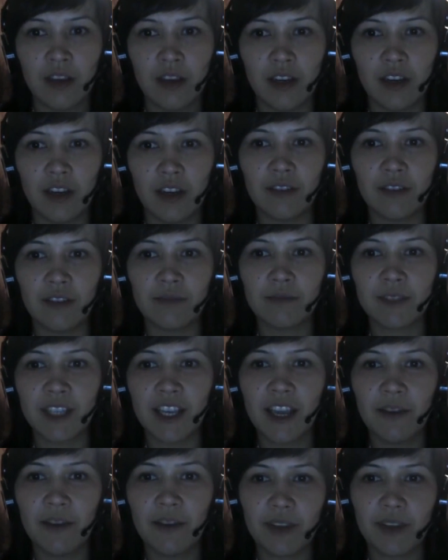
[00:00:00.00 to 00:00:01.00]
А,
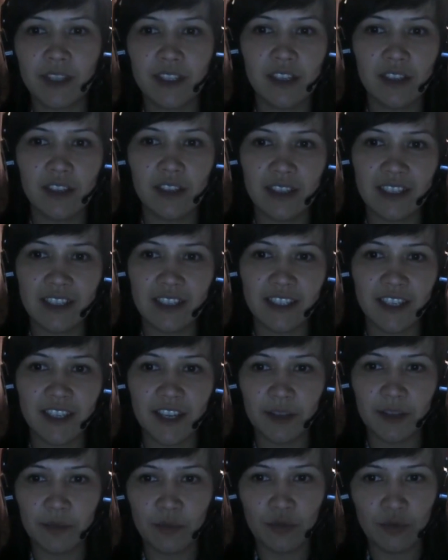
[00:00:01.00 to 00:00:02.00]
заявка делалась с
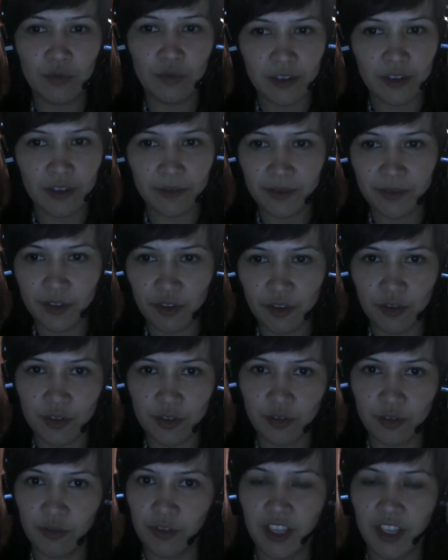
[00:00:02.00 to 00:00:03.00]
Оренбурга в
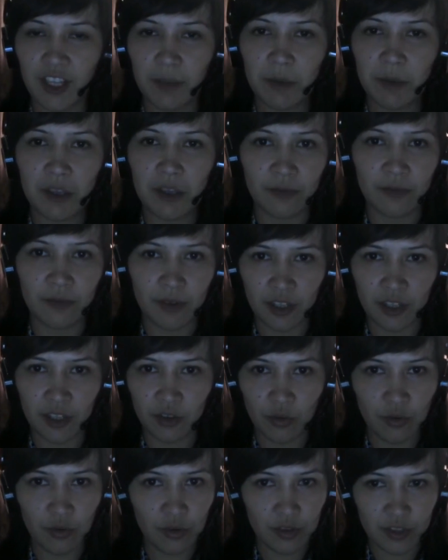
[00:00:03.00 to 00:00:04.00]
300 километров от
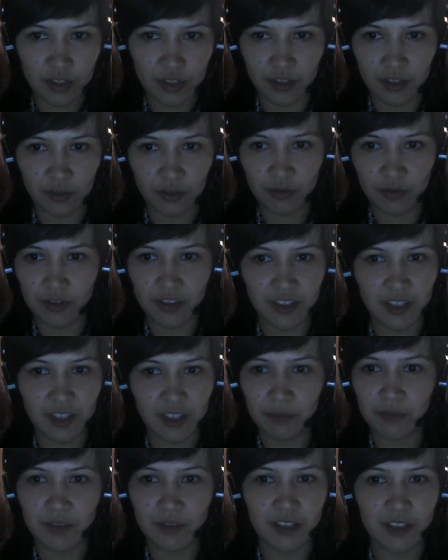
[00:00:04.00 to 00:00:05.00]
Орска, то есть
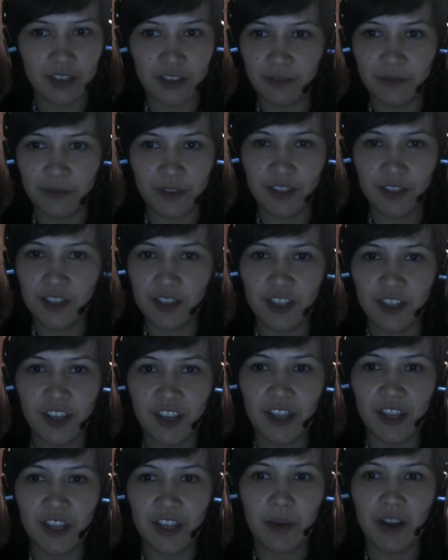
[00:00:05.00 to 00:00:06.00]
там чисто физически
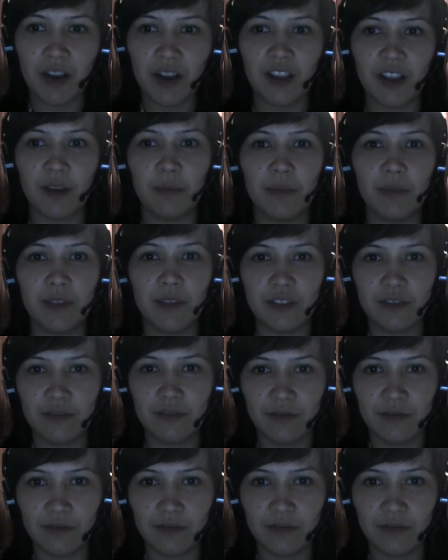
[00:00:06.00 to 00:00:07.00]
я не могла быть
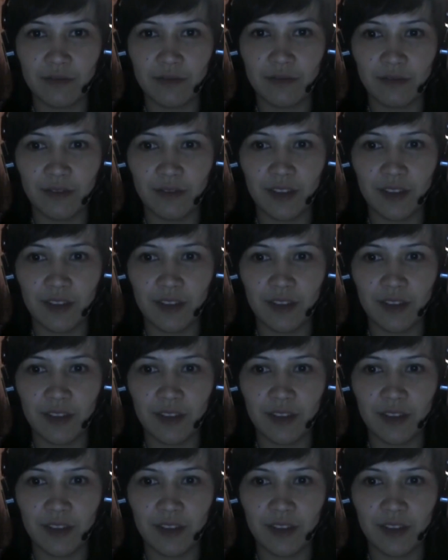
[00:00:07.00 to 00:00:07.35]
в это